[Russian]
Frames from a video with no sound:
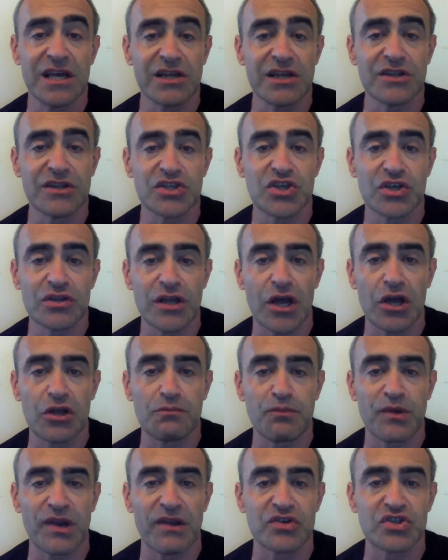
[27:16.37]
потери
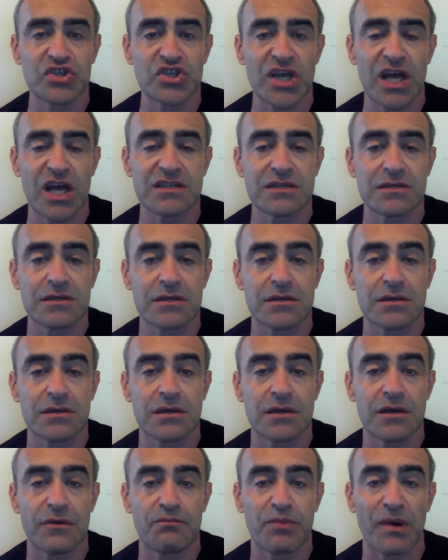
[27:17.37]
начинают превышать повышать
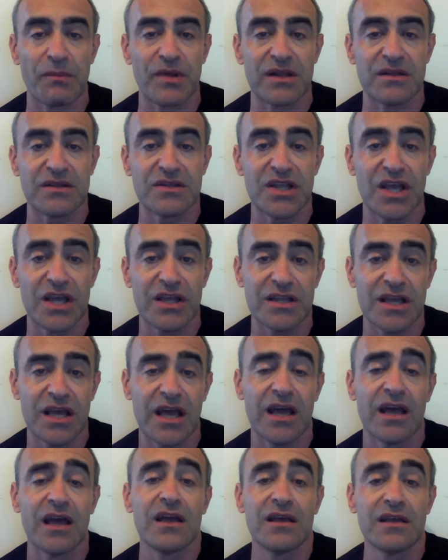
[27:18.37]
э,
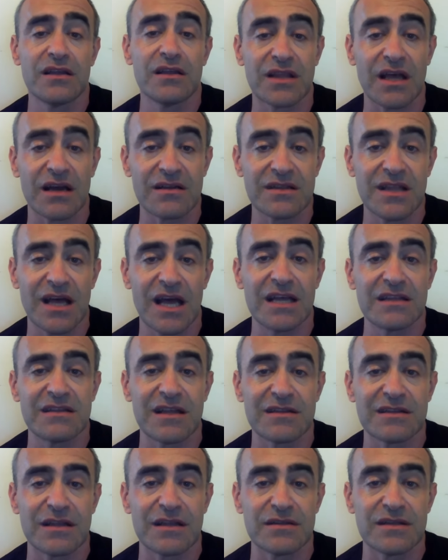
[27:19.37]
пополнение, и тогда
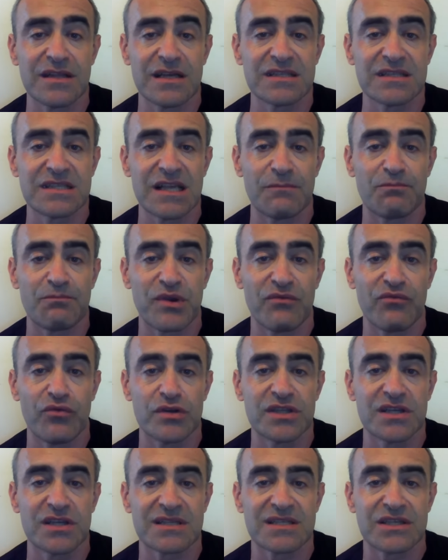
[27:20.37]
эта тенденция
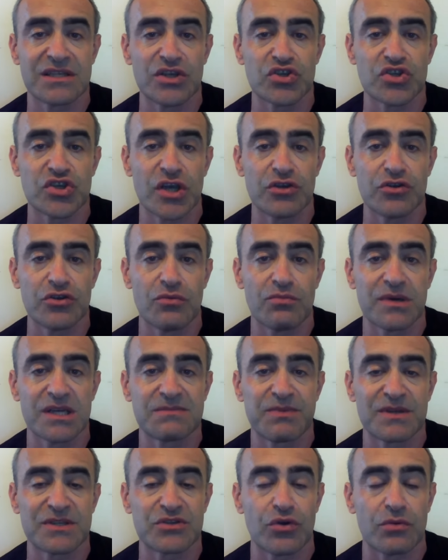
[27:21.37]
приводит к снижению
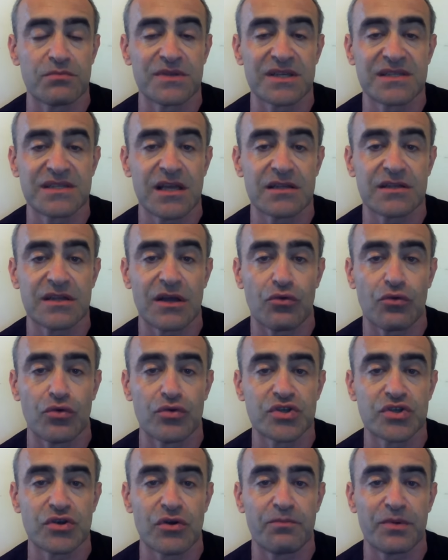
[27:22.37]
боеспособности
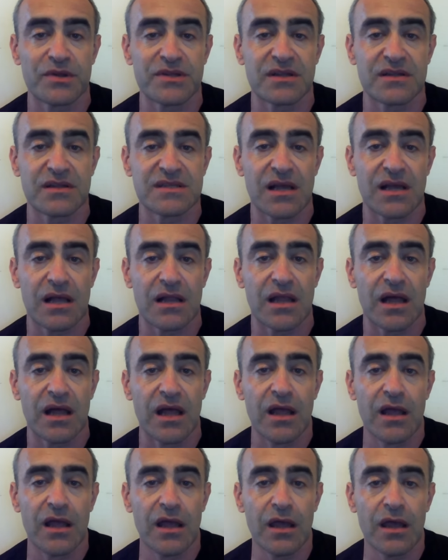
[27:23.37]
атакующего
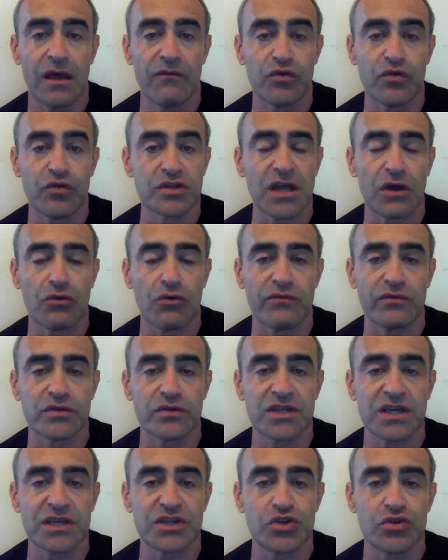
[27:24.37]
потенциала. Э, вот такой
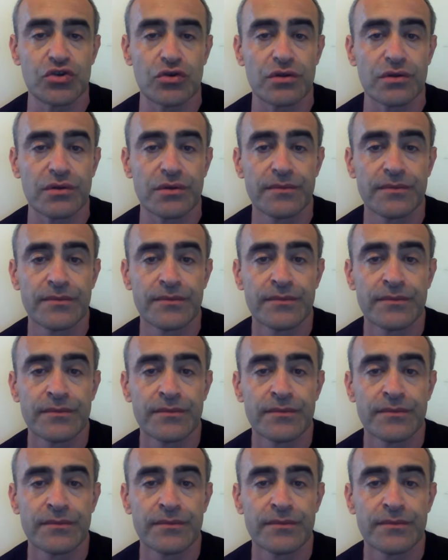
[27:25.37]
вот расчет.